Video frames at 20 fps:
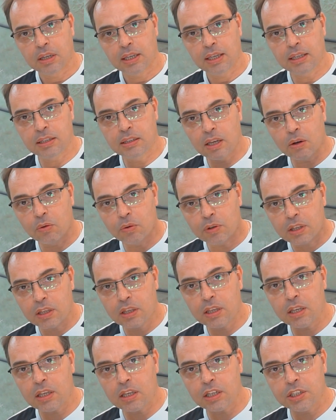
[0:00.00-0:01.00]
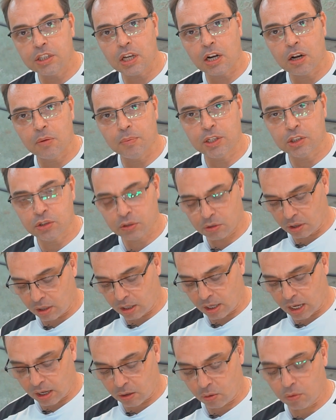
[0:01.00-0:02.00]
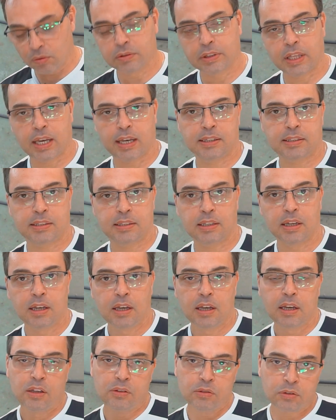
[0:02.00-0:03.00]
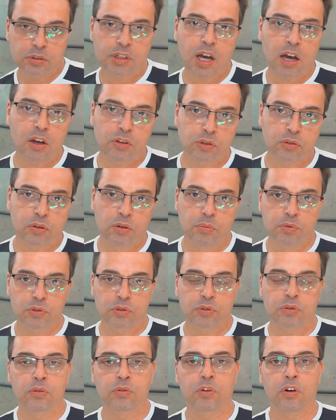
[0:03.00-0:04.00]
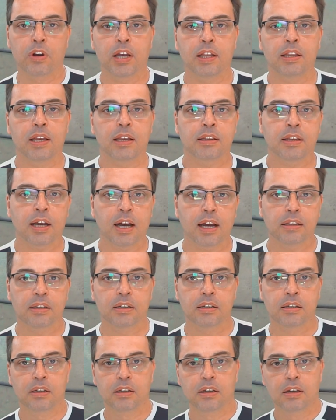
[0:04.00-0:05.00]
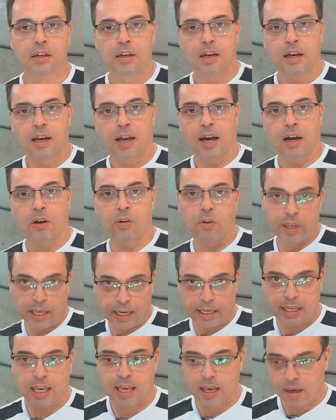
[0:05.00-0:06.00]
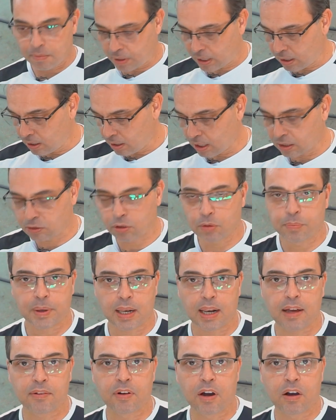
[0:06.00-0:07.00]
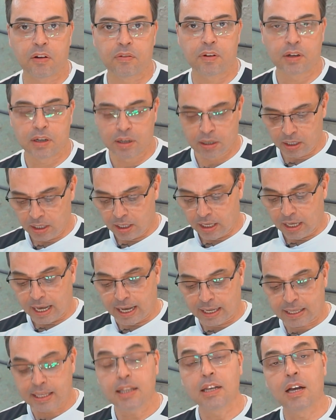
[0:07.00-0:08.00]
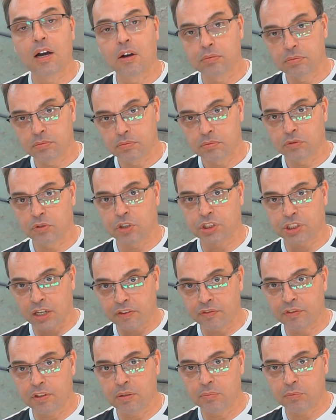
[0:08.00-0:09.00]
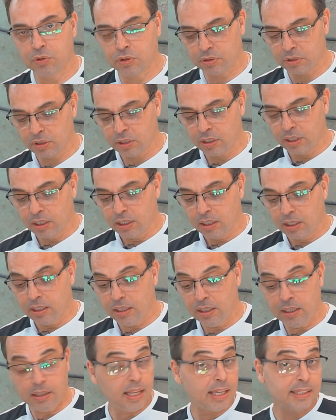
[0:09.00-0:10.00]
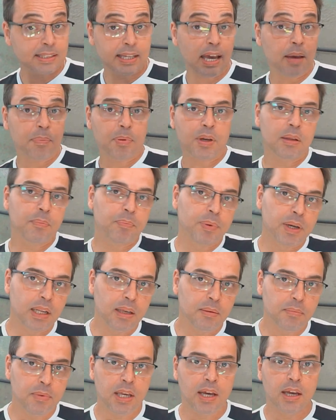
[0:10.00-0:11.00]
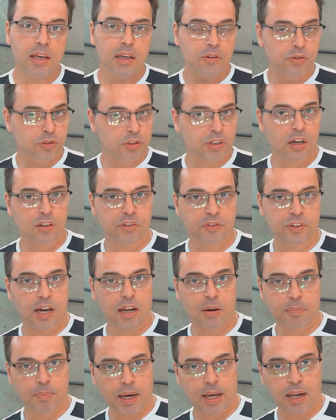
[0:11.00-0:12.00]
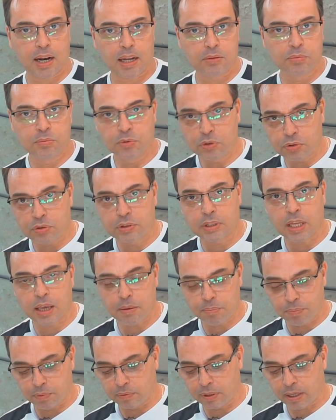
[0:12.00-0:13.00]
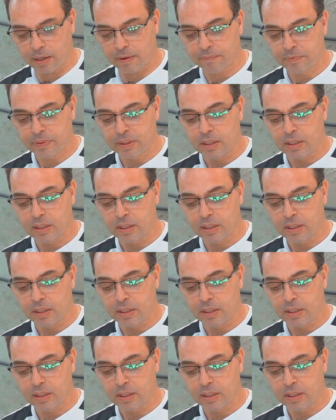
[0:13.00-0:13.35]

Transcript: Então o que, que geralmente acontece? Nos carros comuns com correia dentada, a correia quebra, atropela a válvula. Aqui não, nós já vimos. E nessa época da pandemia aí, que os carros ficaram parados muito tempo, né?